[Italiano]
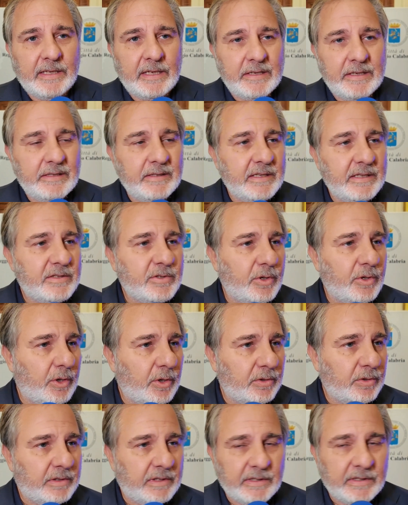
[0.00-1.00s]
a Ridley
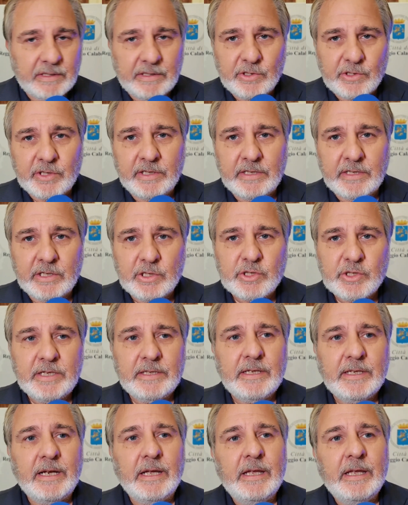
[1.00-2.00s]
Scott eccetera
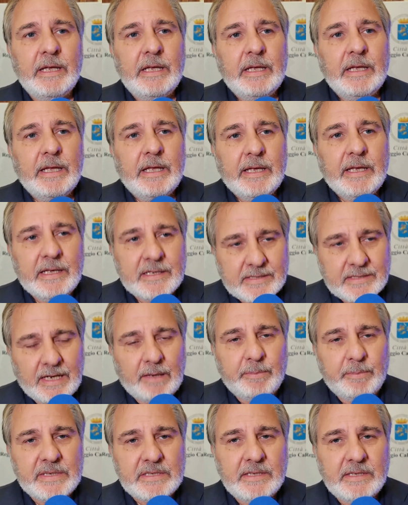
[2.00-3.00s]
eccetera che
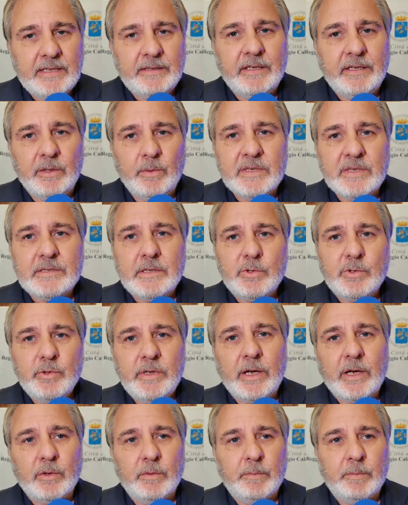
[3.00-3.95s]
sarà presidente di questa giuria